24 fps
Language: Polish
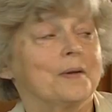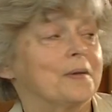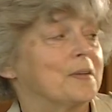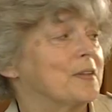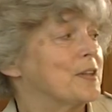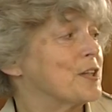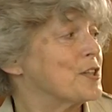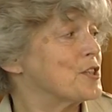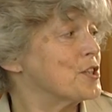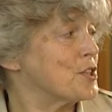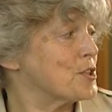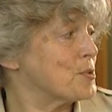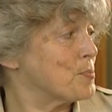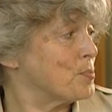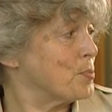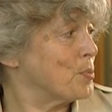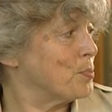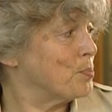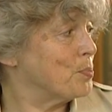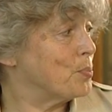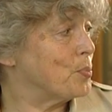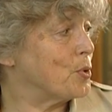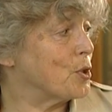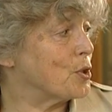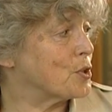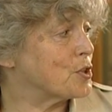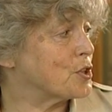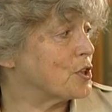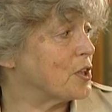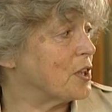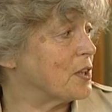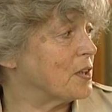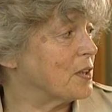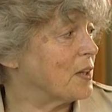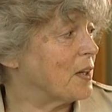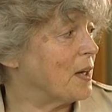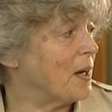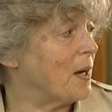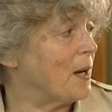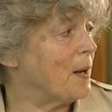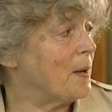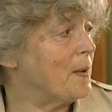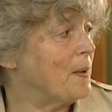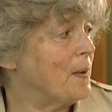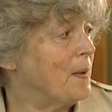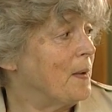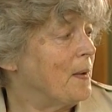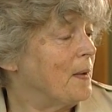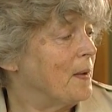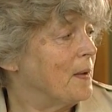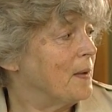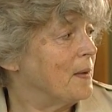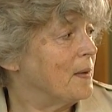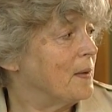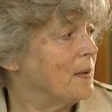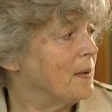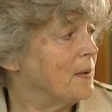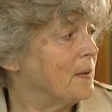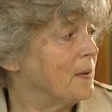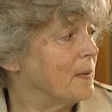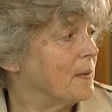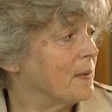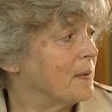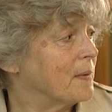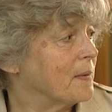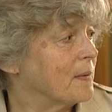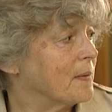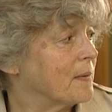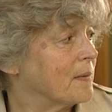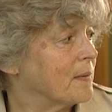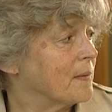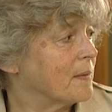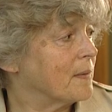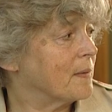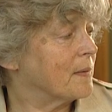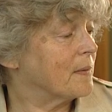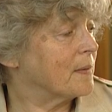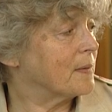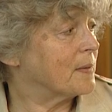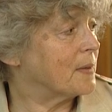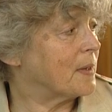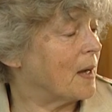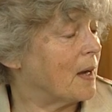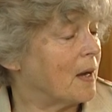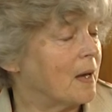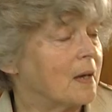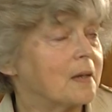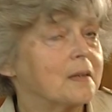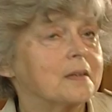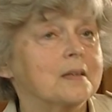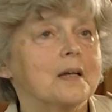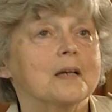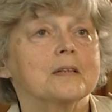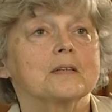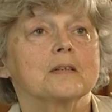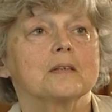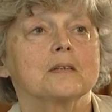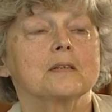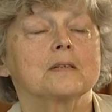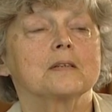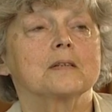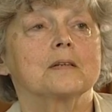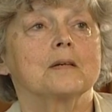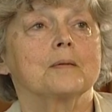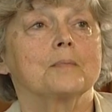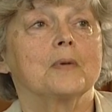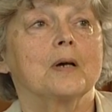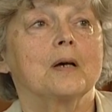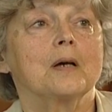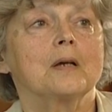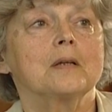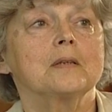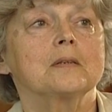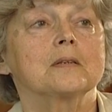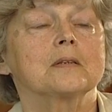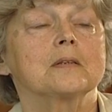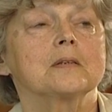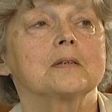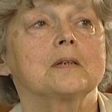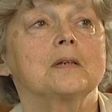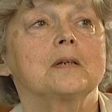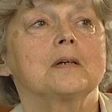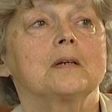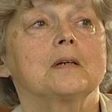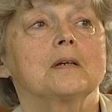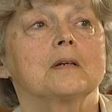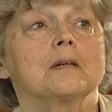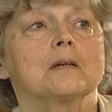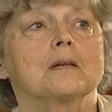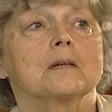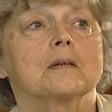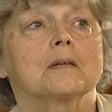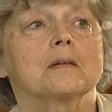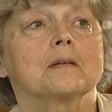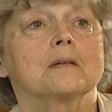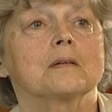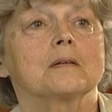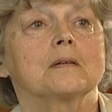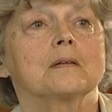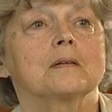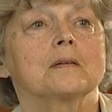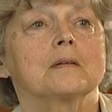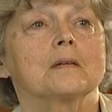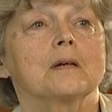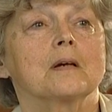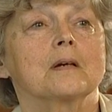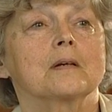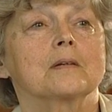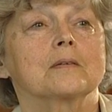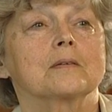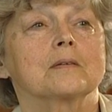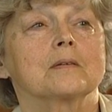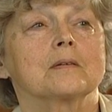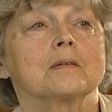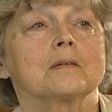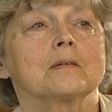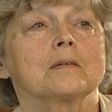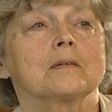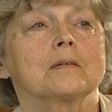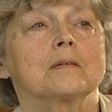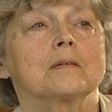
Też jest piosenka, na y, y, y, tak, na ten temat. I jak to?